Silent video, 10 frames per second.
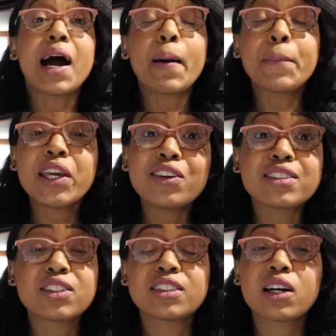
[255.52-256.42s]

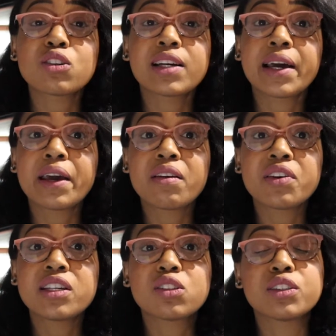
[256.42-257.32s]
Amigos, otra cosa que he
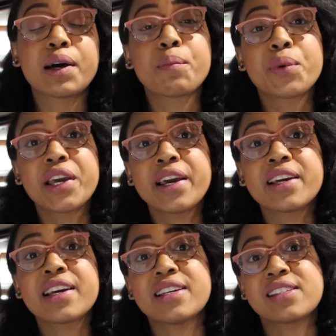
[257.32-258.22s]
visto
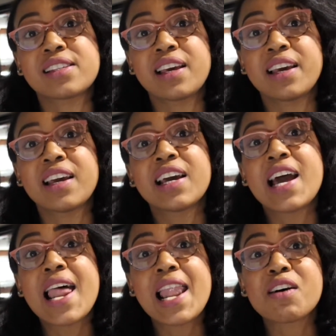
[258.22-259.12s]
también es que
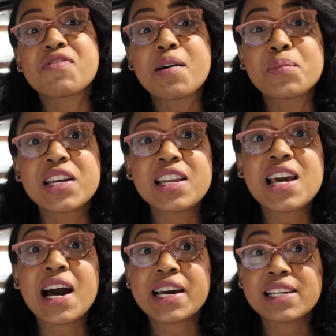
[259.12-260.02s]
la
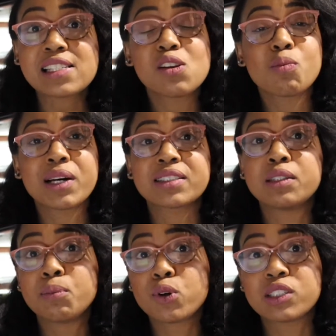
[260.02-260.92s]
familia es lo más
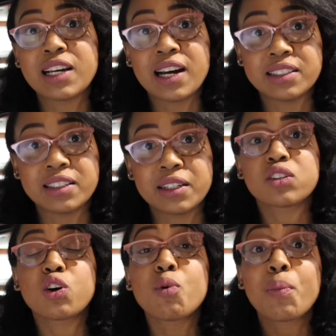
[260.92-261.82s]
importante.
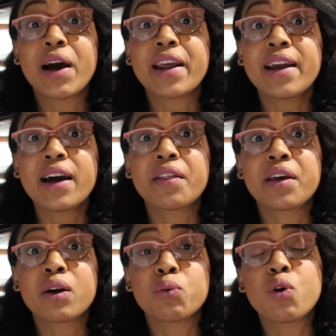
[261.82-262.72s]
Como pareja
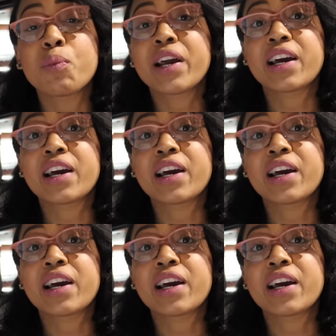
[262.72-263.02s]
de un hombre